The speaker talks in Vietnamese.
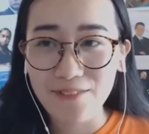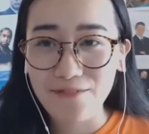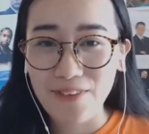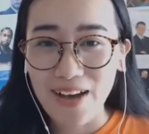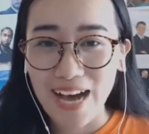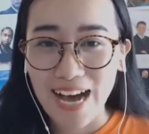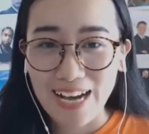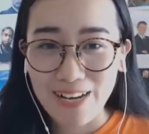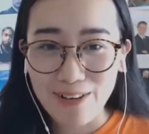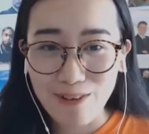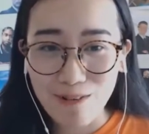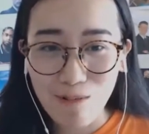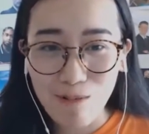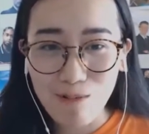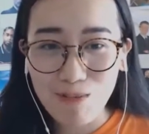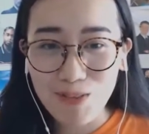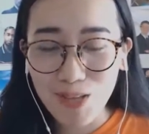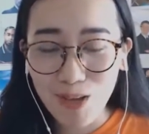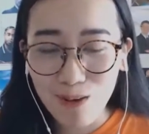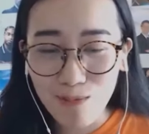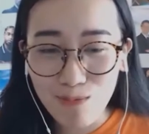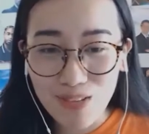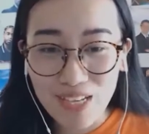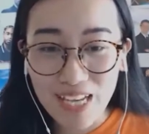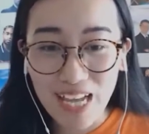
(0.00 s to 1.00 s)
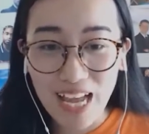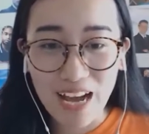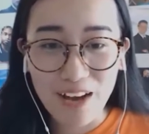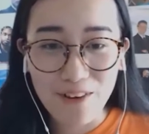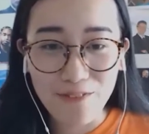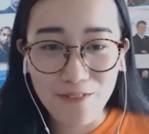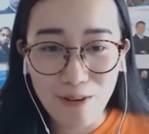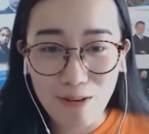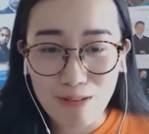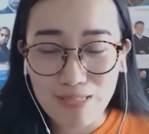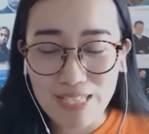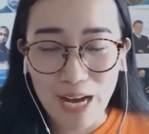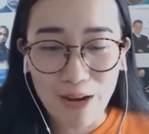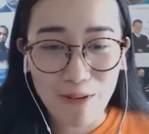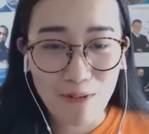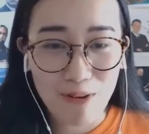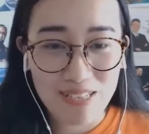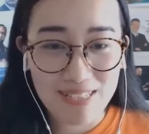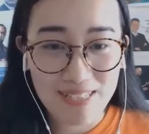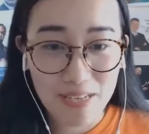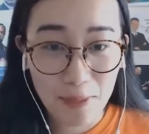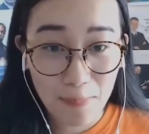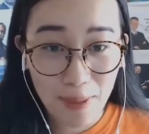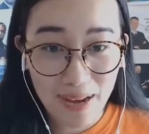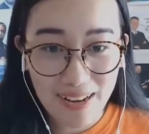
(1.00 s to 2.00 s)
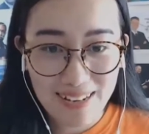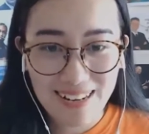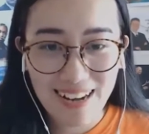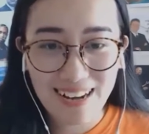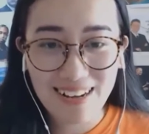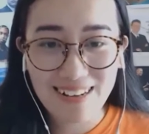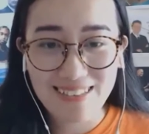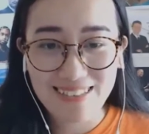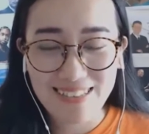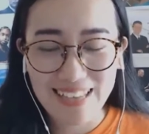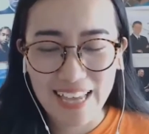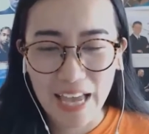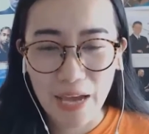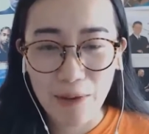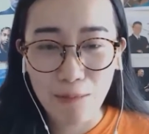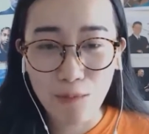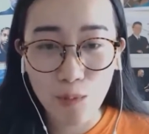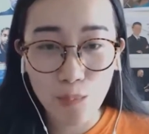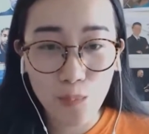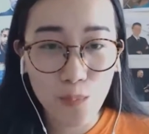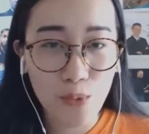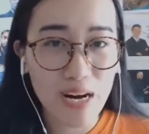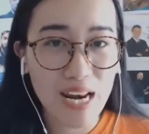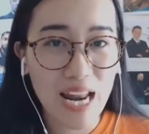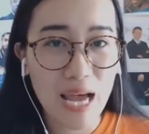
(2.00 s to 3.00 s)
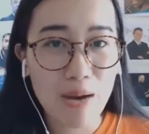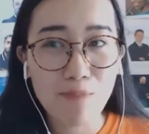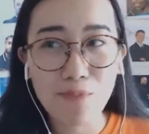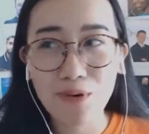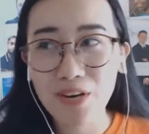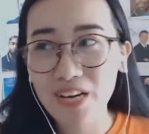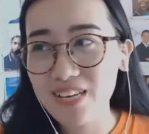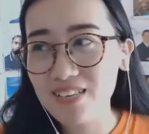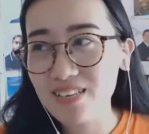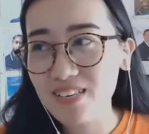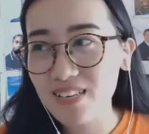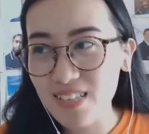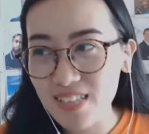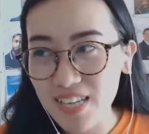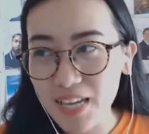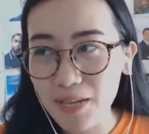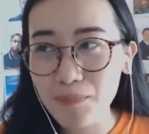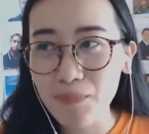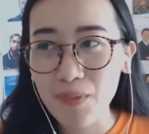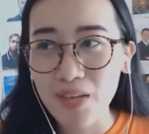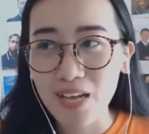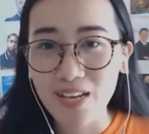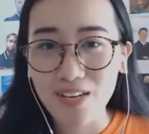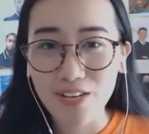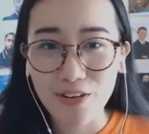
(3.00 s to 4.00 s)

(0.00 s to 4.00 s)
Và giống như là phong trào của chị Mai Răng thì em cũng muốn làm một cái clip,